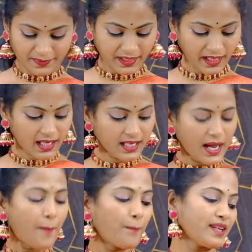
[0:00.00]
కదా
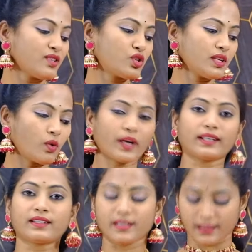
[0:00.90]
మంచి
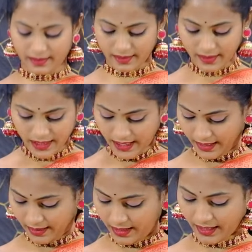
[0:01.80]
రెడ్ కలర్
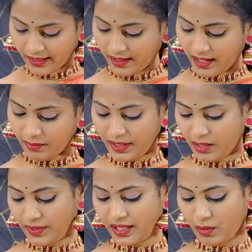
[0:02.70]
ఈ రెడ్ కలర్ మీద
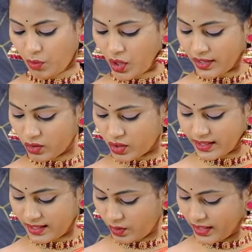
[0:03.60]
మనకి బార్డర్
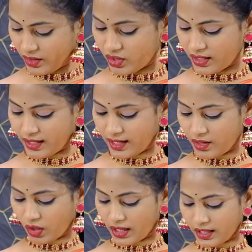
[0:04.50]
వచ్చేసి ట్రెడిషనల్గా
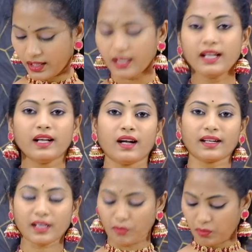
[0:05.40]
ఒక
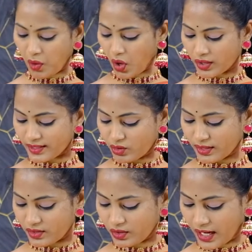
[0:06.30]
అంటే బ్లాక్స్
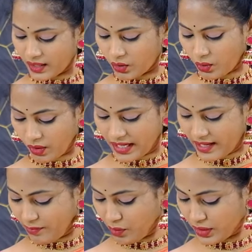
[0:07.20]
ఇచ్చేస్తూ దాంట్లో
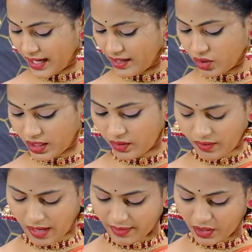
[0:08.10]
లీఫ్ బుట్ట ఇచ్చారు
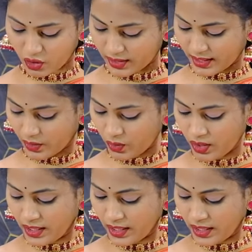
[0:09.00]
ఫ్లవర్ ఇచ్చేసారు